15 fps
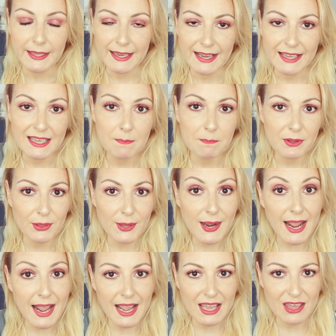que hay que
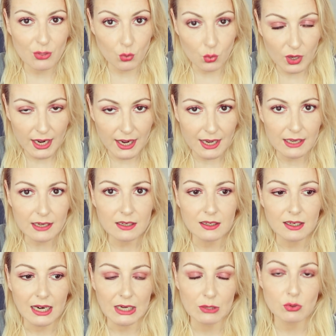empezar a educar
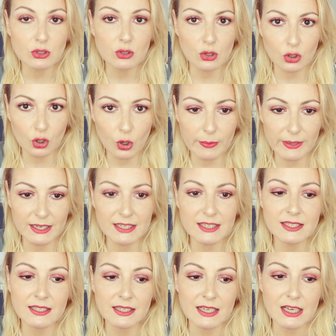a nuestros
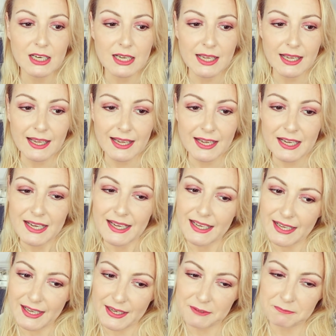jóvenes
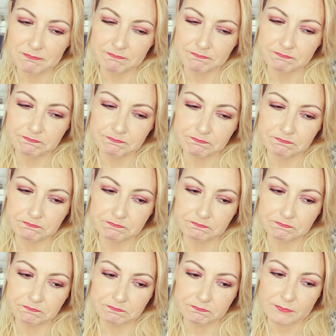em,
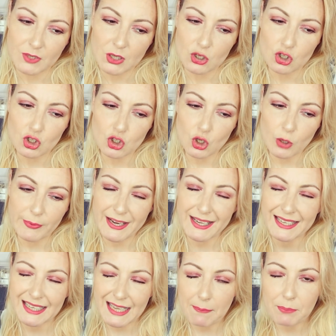
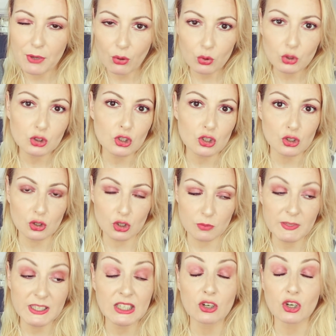sobre qué productos
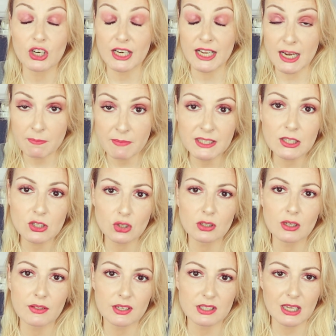cosméticos realmente
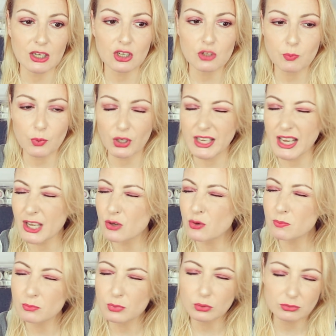son necesarios porque
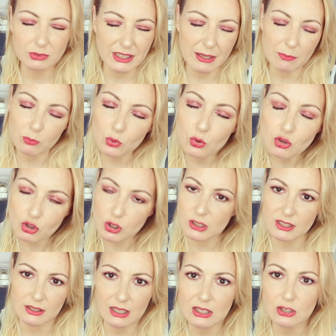hay un boom de mucho
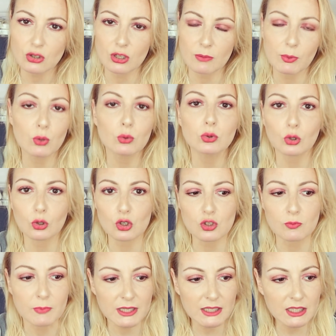exceso de producto
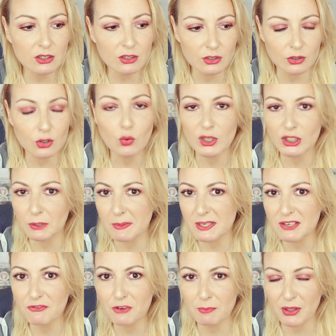cosmético, ¿no? Cuanto
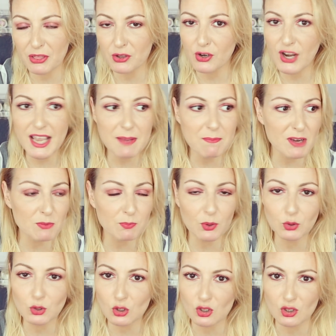más información hay, más
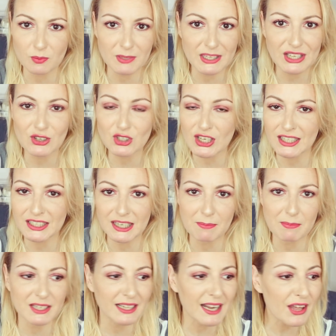productos cosméticos salen
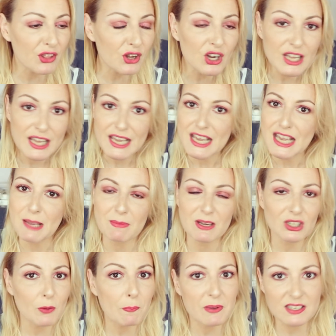al mercado y
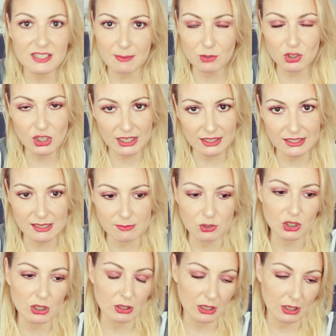más nos pensamos que
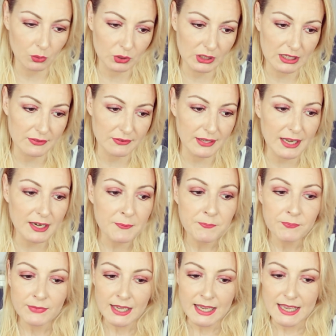tenemos que utilizar.
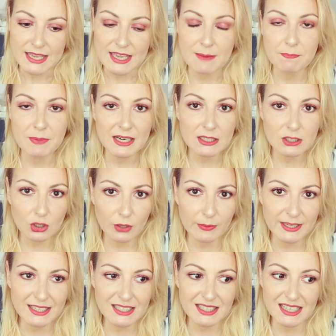Y en pieles
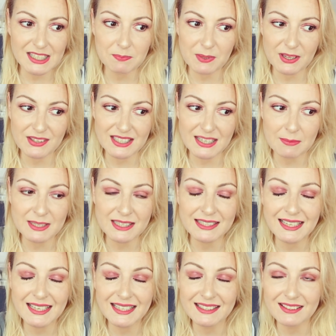jóvenes es
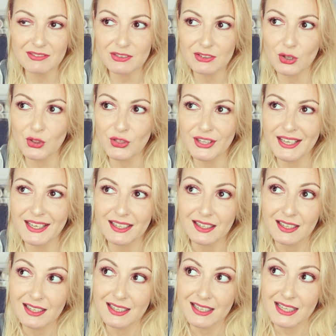precisamente
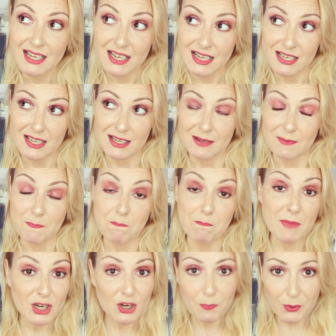donde
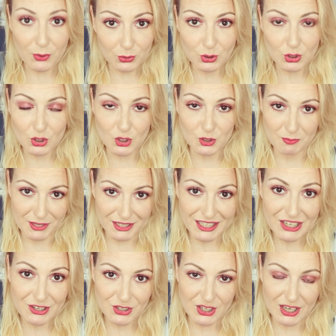menos productos
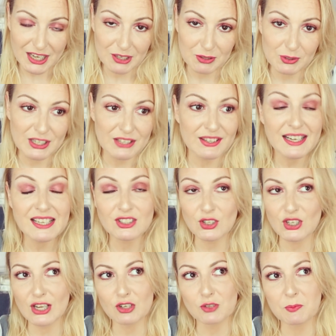cosméticos hay que utilizar.
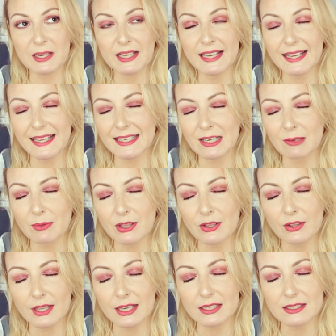Esto ya lo expliqué en el
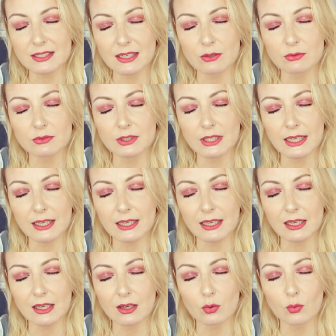vídeo del serum
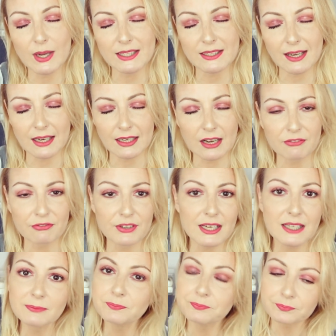de White
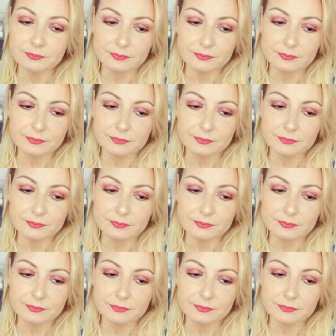Agafia,